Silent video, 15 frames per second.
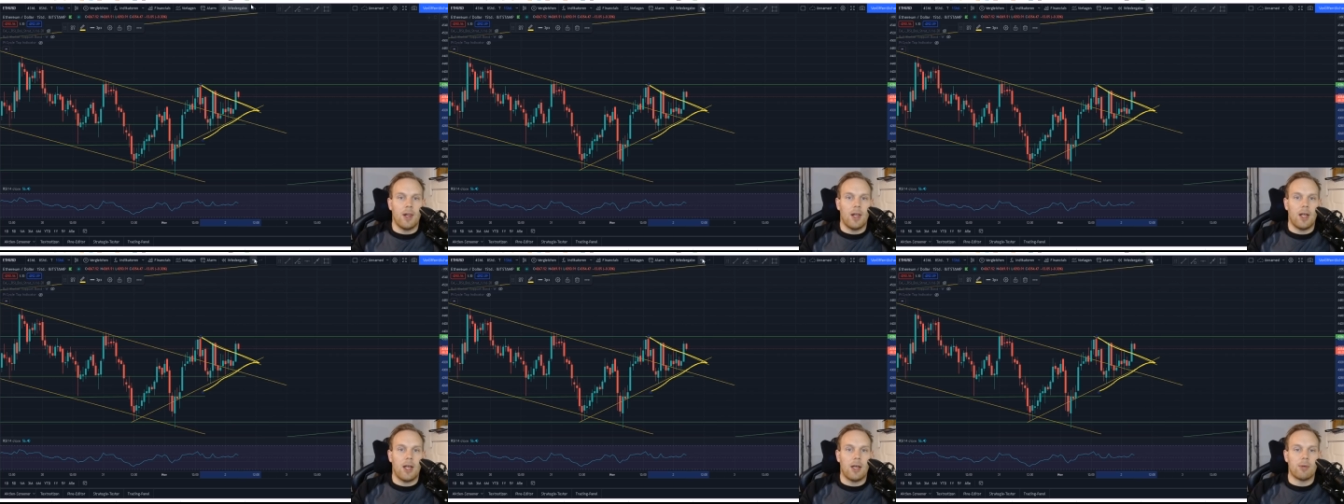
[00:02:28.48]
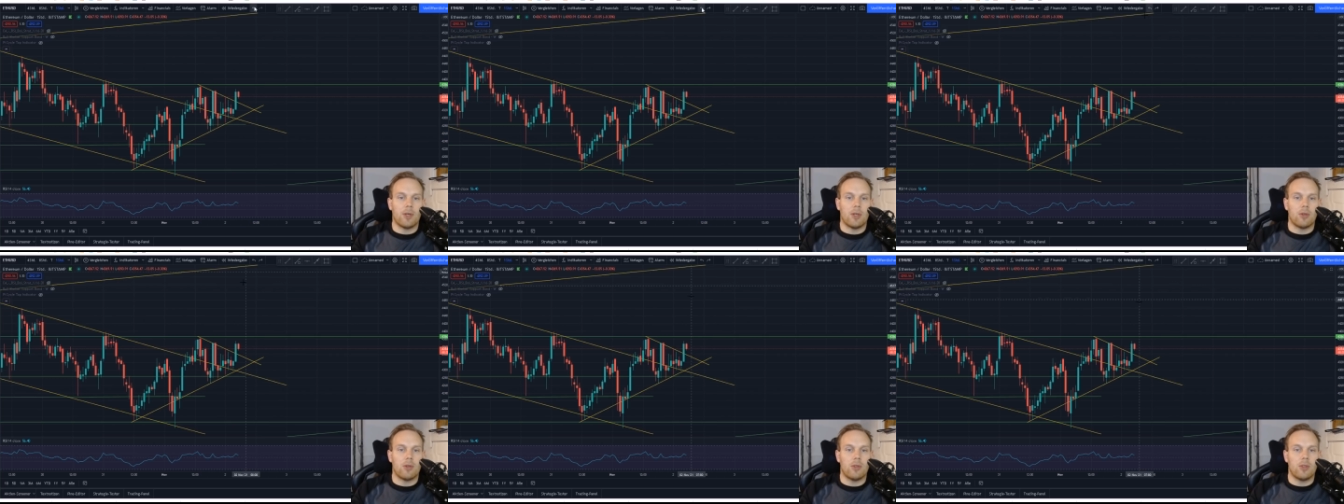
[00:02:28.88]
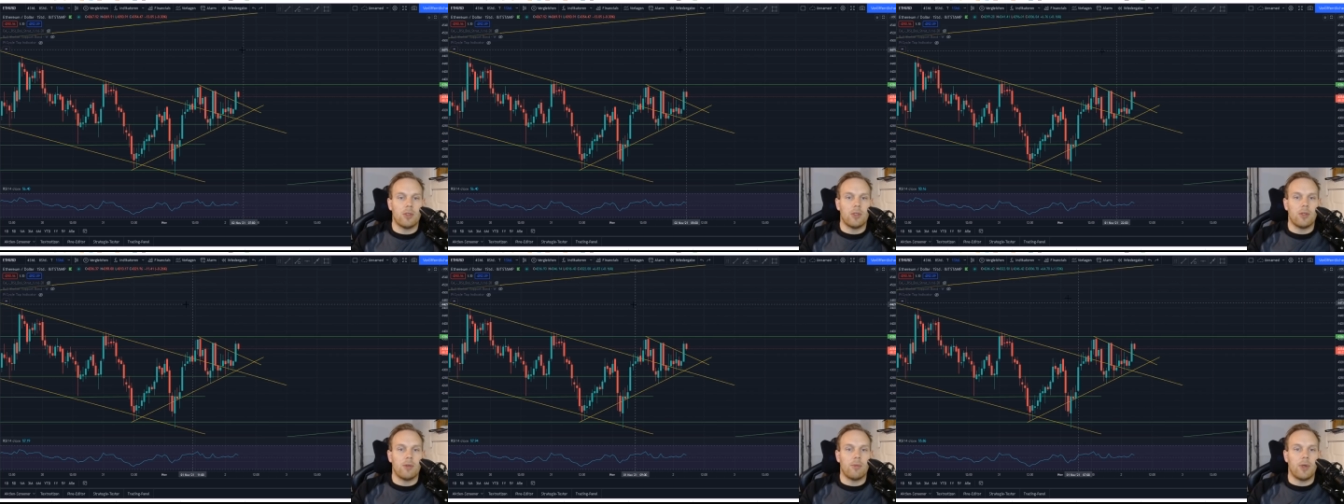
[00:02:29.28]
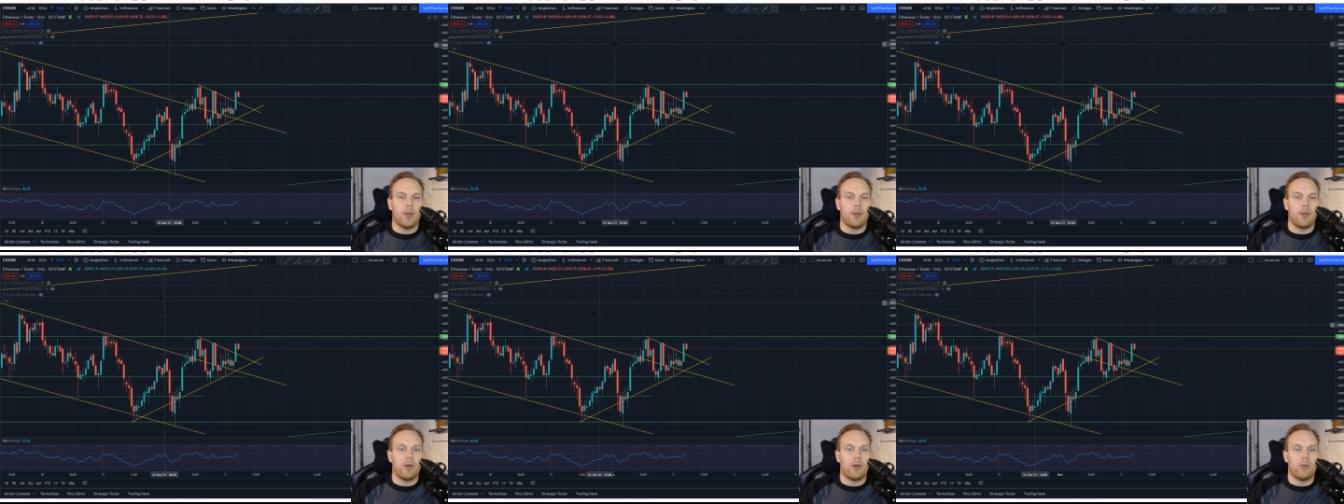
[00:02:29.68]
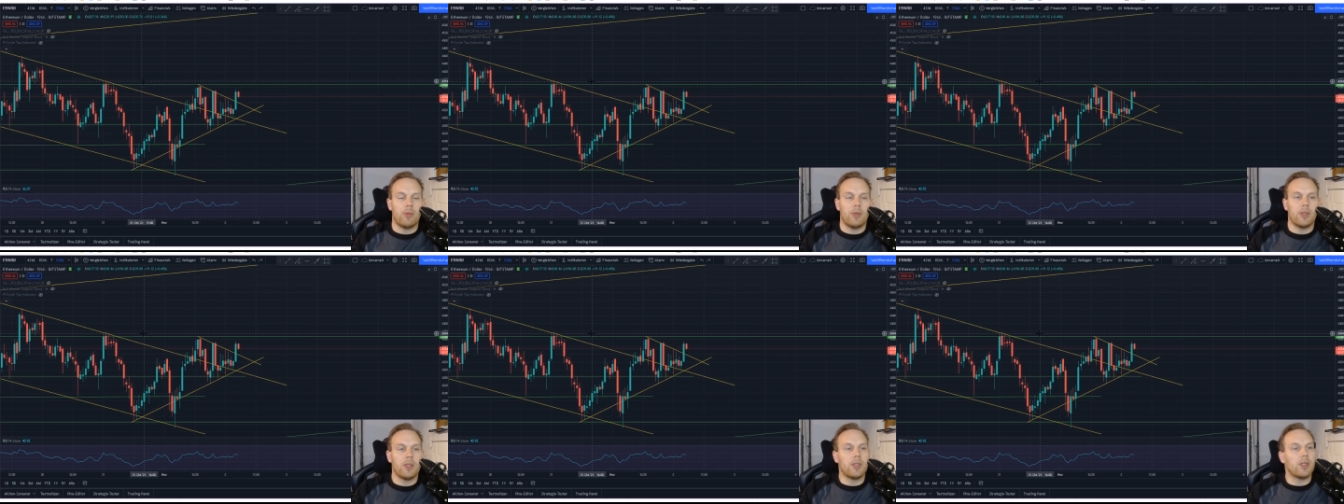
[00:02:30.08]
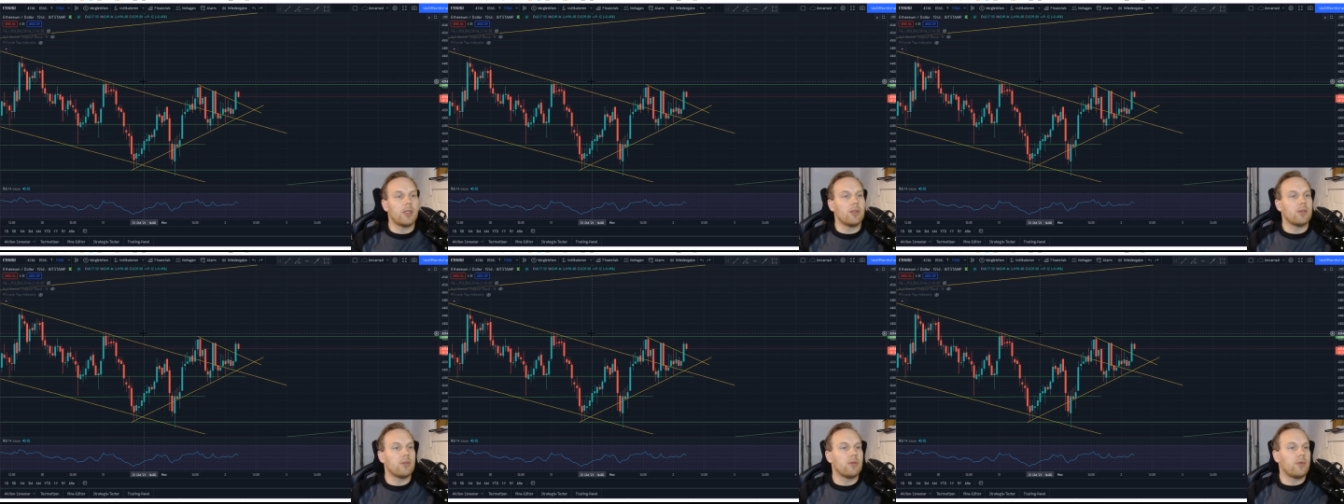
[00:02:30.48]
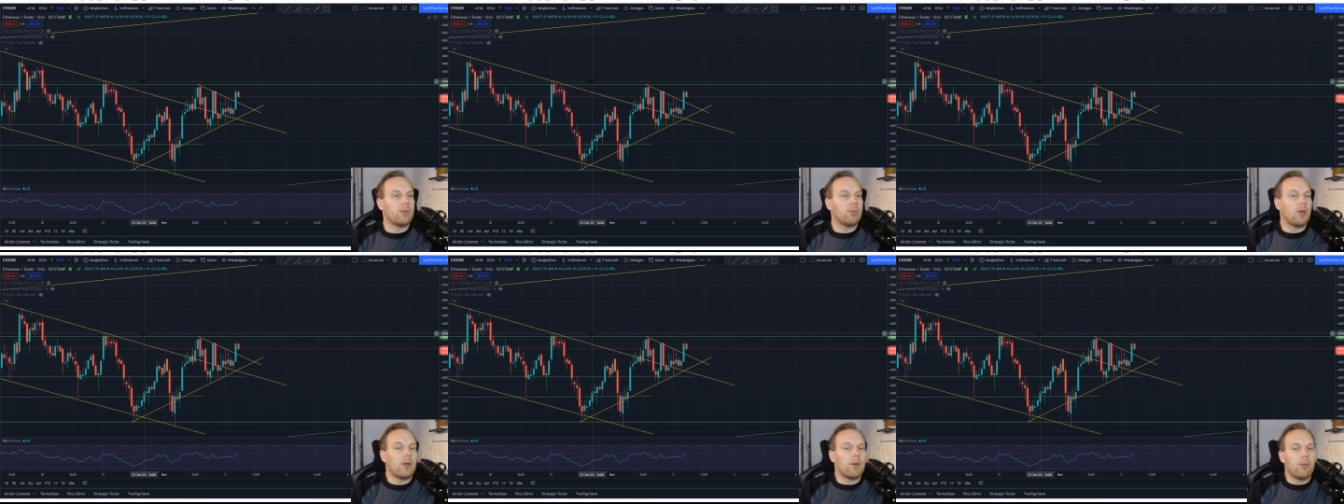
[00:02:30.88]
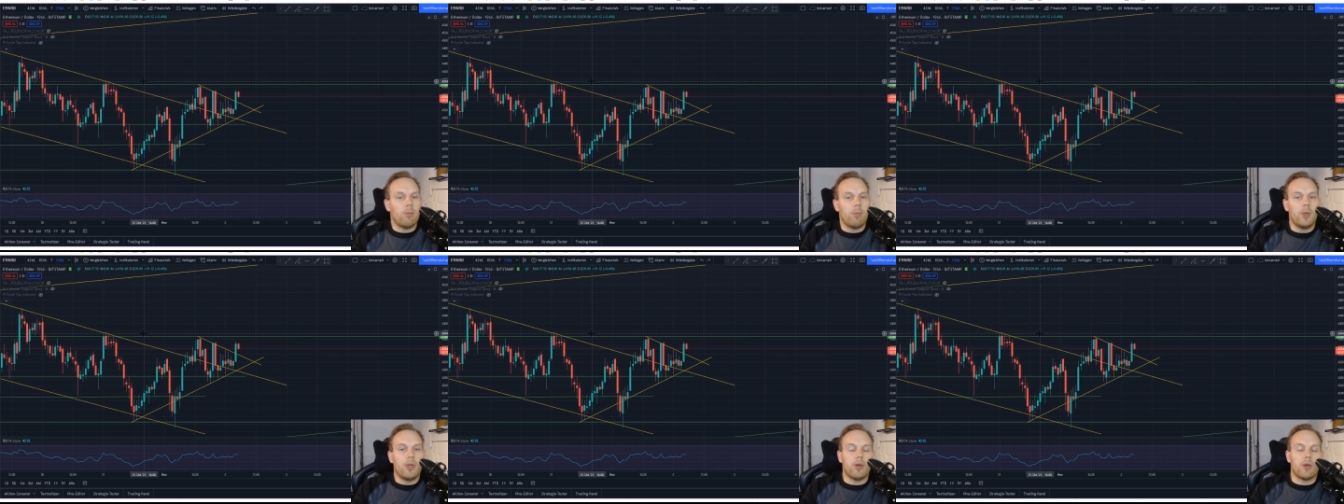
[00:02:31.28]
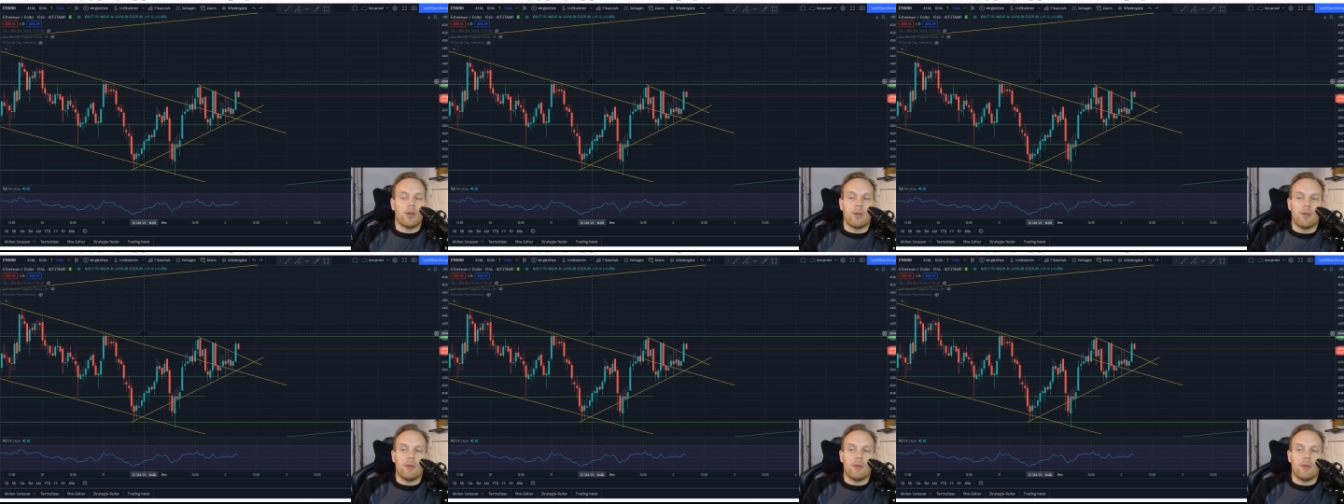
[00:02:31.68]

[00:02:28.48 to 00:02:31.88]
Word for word: Aber auch bei Ethereum genauso wie bei Bitcoin